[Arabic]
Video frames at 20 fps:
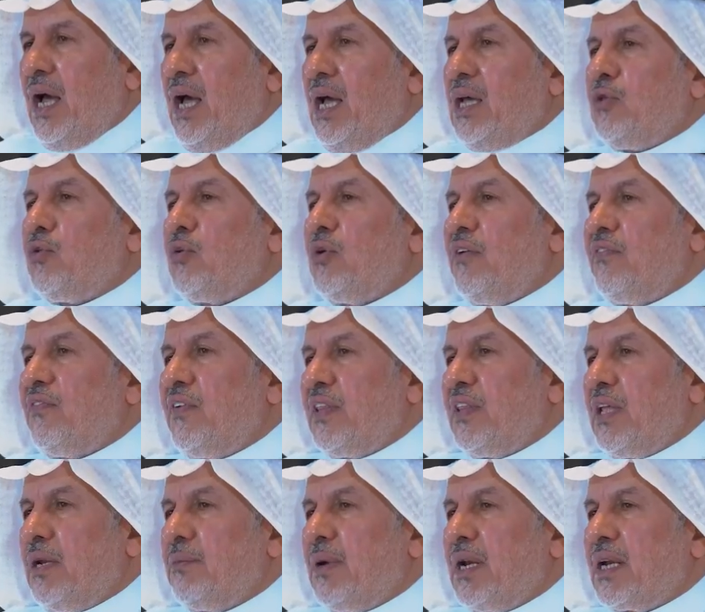حيث
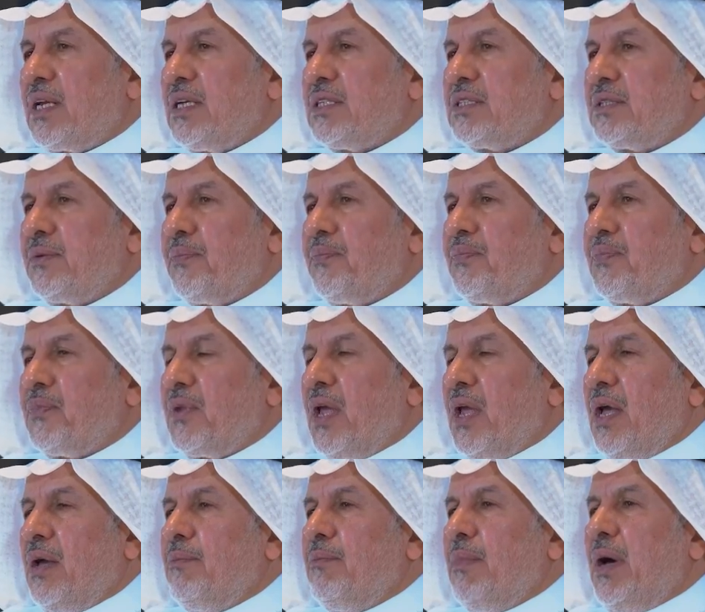نفذ المركز
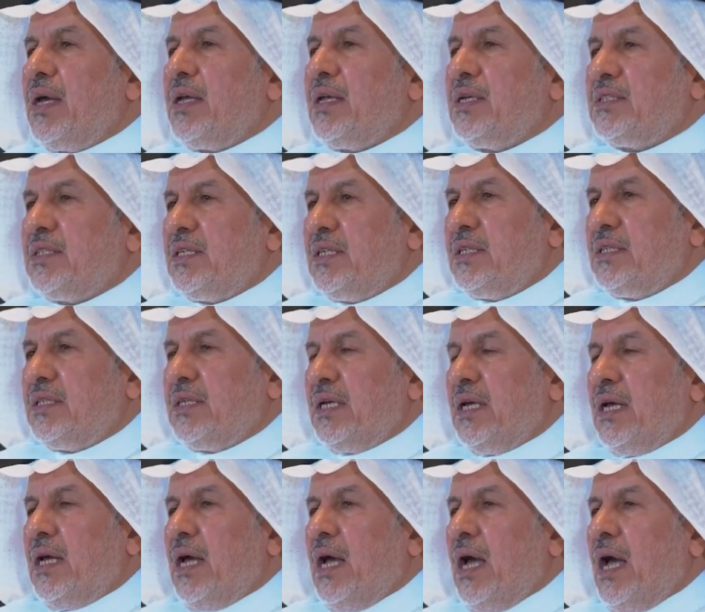ما يزيد
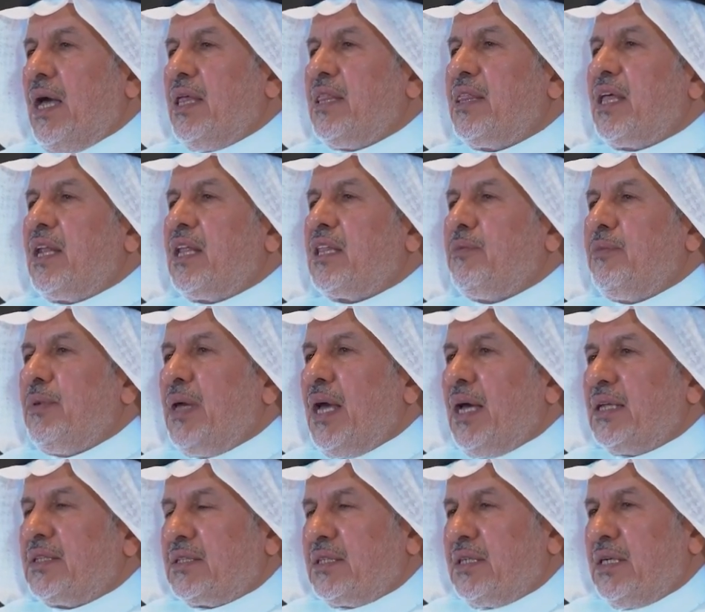عن
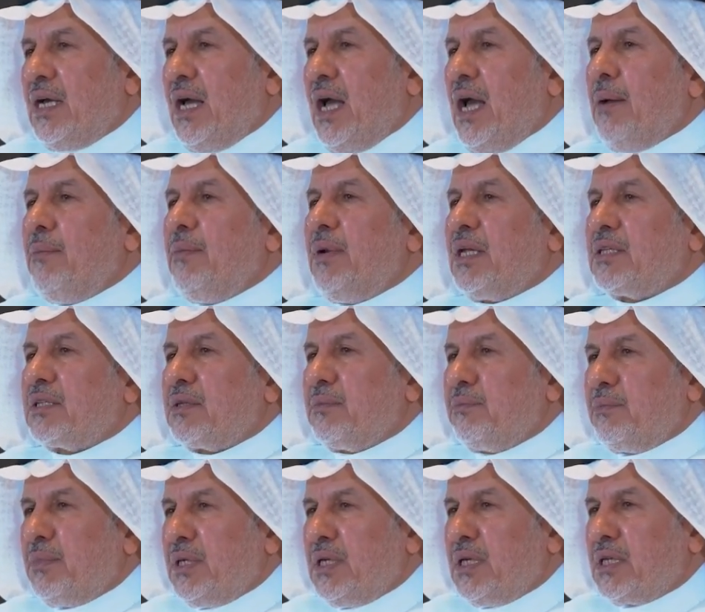300 حمله
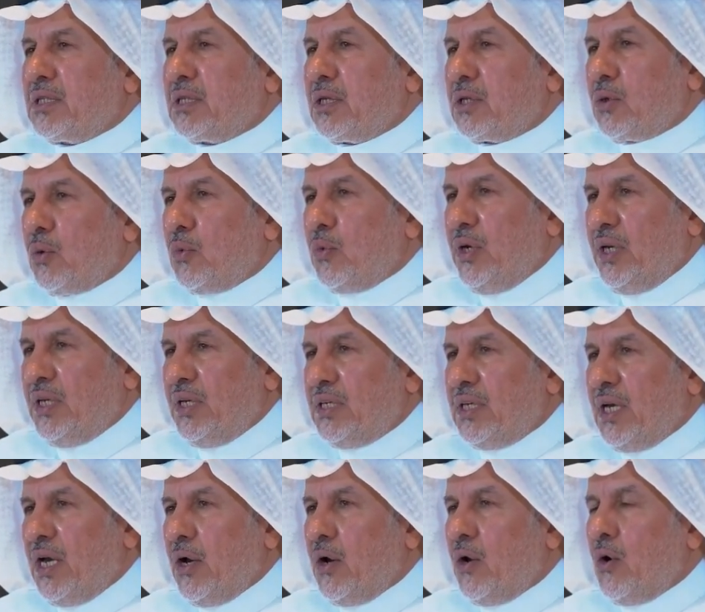طبيه
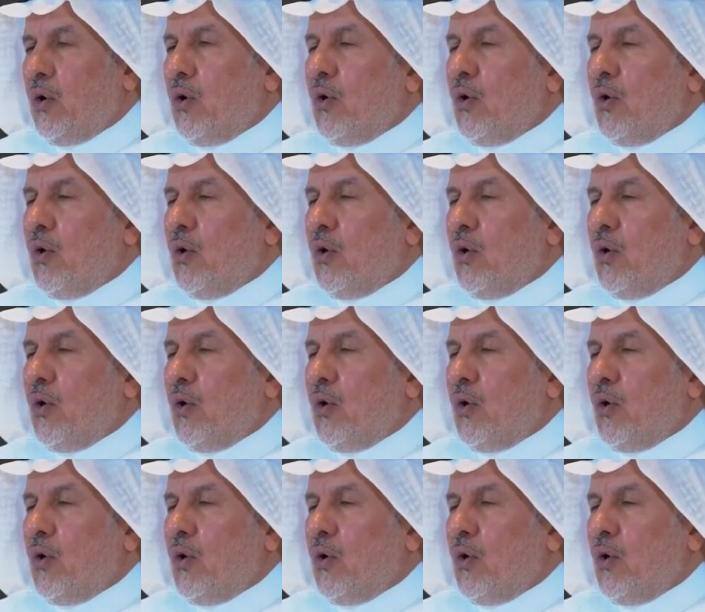تطوعيه